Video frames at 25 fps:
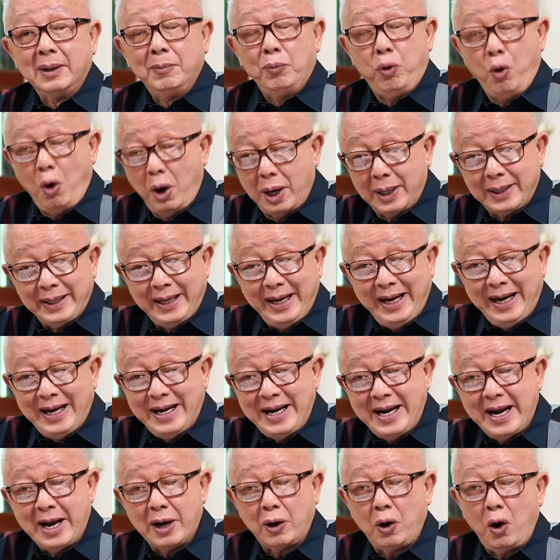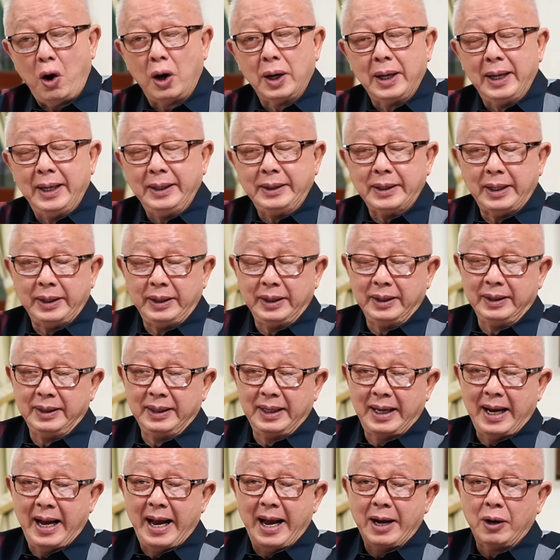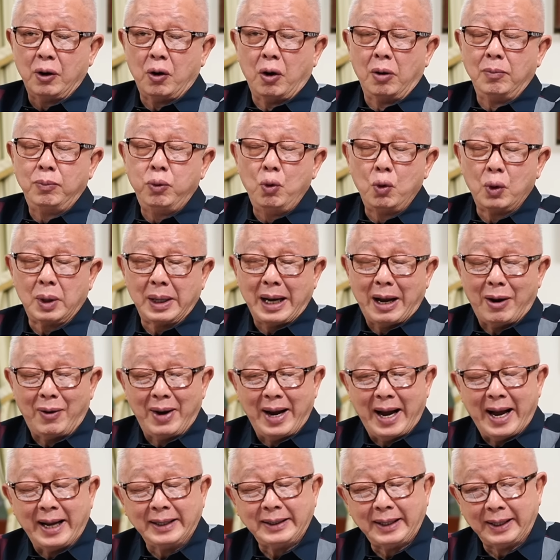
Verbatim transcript: พวกนี้เนี่ยก็เลยจะยืนข้างของผู้กล่าวหา